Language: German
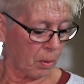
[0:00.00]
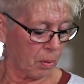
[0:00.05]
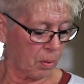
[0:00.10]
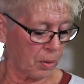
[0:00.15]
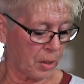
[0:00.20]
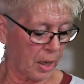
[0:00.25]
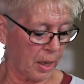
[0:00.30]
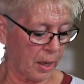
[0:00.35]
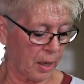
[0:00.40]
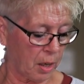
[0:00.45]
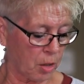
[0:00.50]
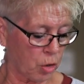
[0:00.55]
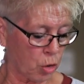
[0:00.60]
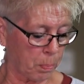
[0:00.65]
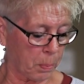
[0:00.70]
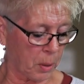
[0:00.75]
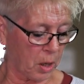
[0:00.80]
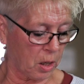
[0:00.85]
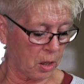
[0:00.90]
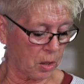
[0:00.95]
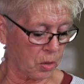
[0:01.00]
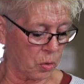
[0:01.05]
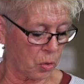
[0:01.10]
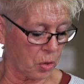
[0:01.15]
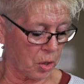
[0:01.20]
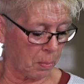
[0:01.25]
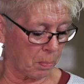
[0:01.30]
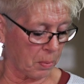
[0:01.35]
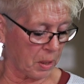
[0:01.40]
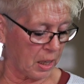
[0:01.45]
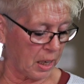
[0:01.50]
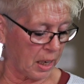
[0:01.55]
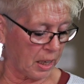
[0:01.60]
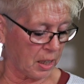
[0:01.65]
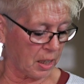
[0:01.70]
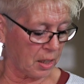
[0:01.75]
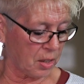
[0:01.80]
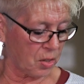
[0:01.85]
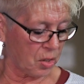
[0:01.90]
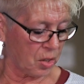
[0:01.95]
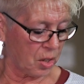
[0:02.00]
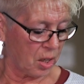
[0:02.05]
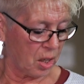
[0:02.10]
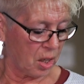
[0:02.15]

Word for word: Und der Herr sprach zu dem Knecht,